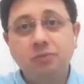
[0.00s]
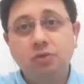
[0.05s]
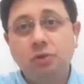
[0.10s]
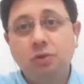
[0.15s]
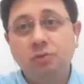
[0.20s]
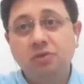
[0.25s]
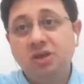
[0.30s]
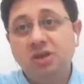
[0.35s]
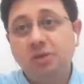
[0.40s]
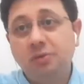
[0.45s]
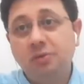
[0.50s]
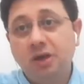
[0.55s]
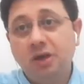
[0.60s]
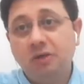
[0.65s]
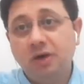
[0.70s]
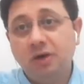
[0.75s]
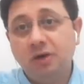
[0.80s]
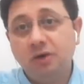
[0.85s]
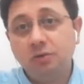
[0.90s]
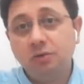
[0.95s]
gelmiş olma
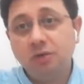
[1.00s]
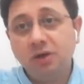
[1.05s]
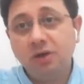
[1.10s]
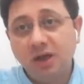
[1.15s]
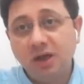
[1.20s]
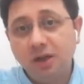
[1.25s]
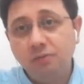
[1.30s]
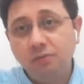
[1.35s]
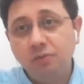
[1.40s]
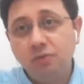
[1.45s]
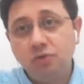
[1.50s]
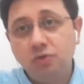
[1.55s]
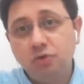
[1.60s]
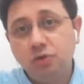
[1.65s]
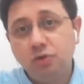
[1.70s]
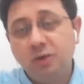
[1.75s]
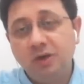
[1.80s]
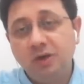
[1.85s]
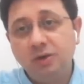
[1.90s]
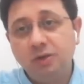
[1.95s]
ihtimali var diyorlar. En büyük
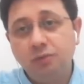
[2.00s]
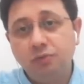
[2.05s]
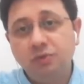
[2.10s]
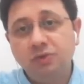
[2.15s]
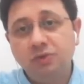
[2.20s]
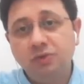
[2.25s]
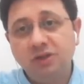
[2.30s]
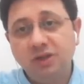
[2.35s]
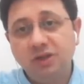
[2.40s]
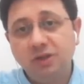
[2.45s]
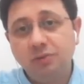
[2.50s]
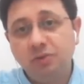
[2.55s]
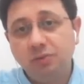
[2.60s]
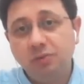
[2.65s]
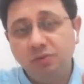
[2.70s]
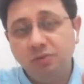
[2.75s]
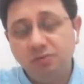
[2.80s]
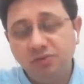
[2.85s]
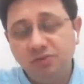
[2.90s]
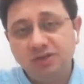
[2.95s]
şüpheli de burada dediğim
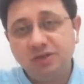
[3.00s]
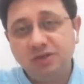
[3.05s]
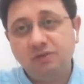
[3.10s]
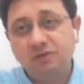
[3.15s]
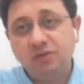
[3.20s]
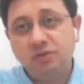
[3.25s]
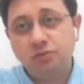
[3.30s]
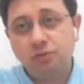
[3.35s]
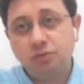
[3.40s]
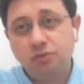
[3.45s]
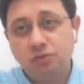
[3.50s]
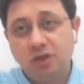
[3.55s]
gibi Mısır ve